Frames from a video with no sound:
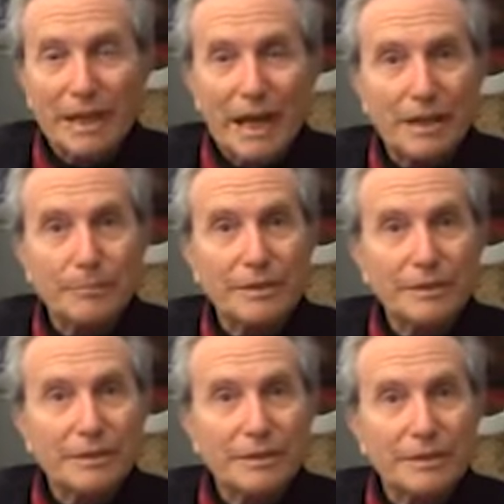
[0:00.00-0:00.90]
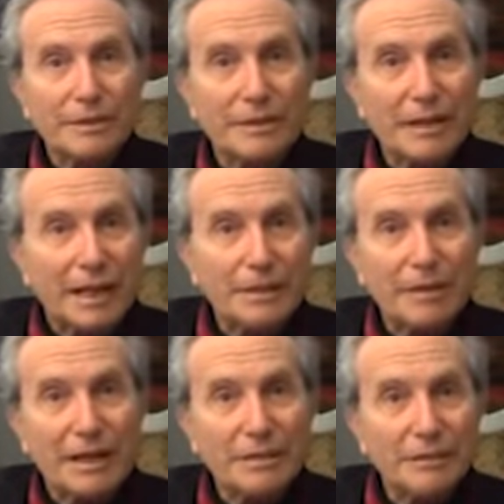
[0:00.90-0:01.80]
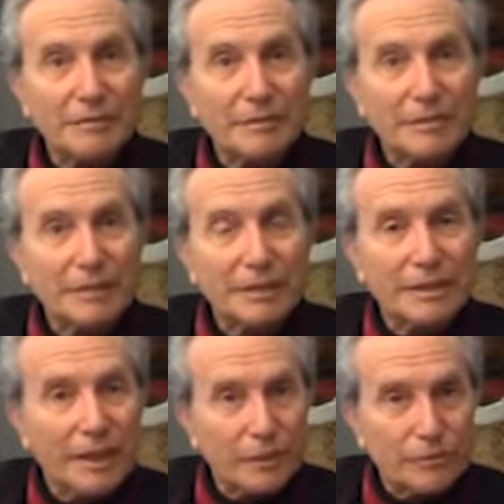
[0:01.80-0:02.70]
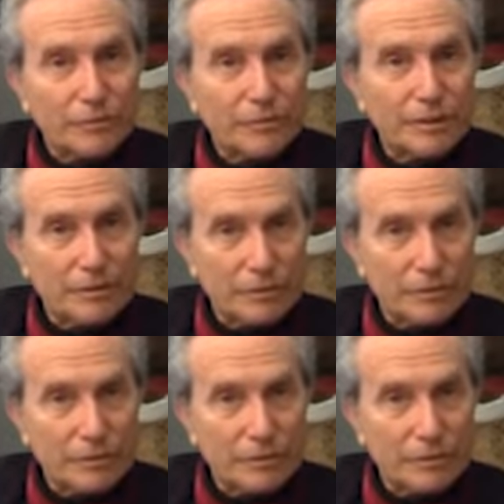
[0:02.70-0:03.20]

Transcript: alberi, animali e così via,